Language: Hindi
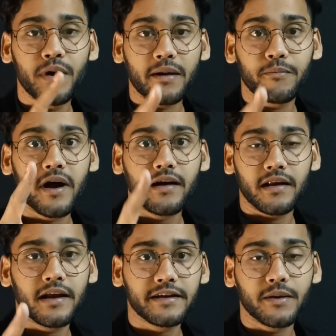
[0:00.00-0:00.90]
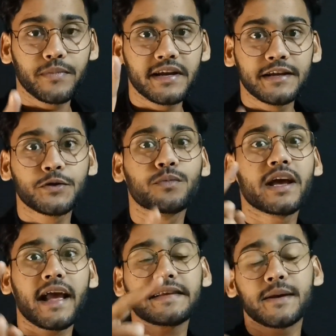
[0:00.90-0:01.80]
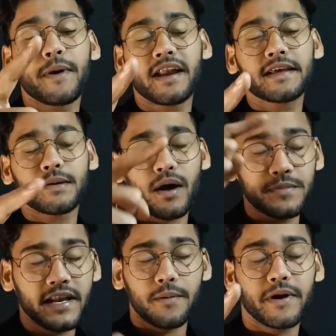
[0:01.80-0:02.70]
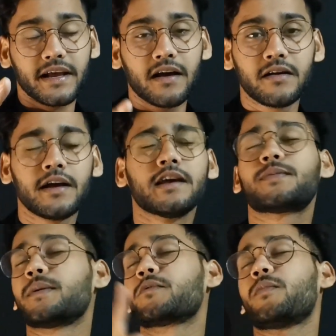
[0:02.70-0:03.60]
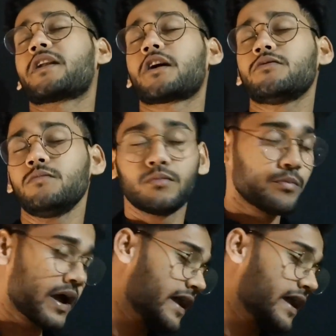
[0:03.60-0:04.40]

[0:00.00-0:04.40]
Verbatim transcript: भगवा कलर का बिकनी तुमने कैसे पहना जवाब देना पड़ेगा इस फिल्म को बैन करो